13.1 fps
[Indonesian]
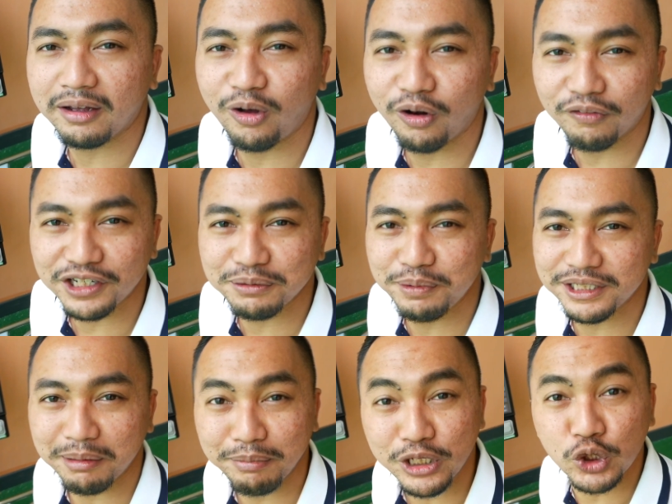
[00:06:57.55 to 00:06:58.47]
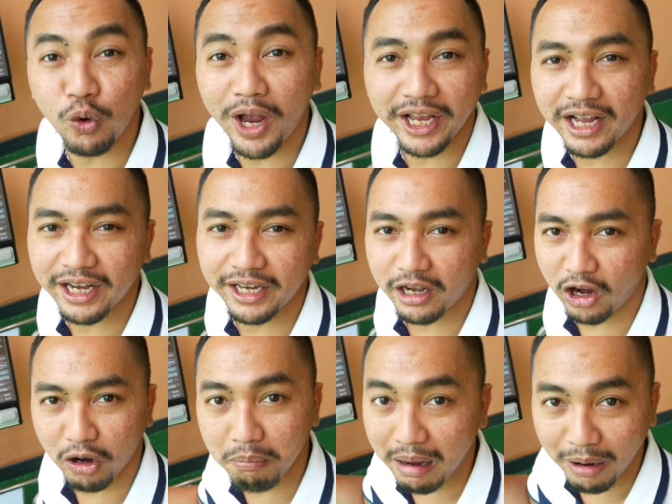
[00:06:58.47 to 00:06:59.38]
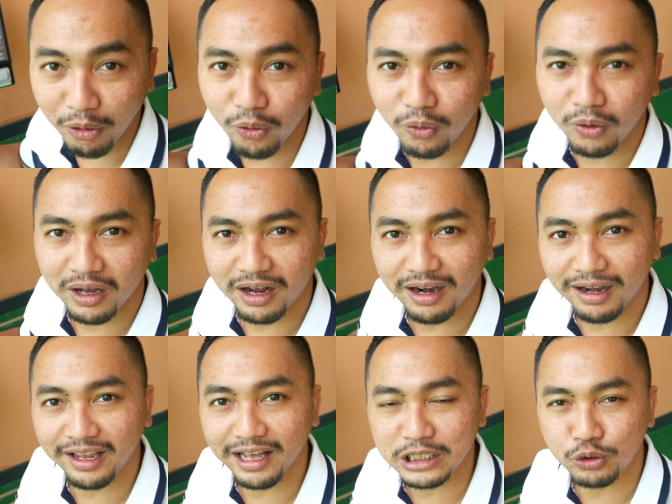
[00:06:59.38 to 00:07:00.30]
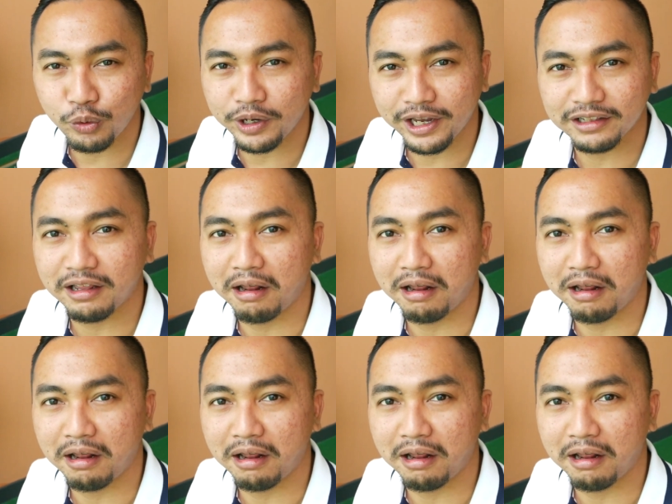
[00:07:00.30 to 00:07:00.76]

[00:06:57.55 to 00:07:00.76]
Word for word: golfers bisa menyesuaikan nih kalau mau ngelihat swingnya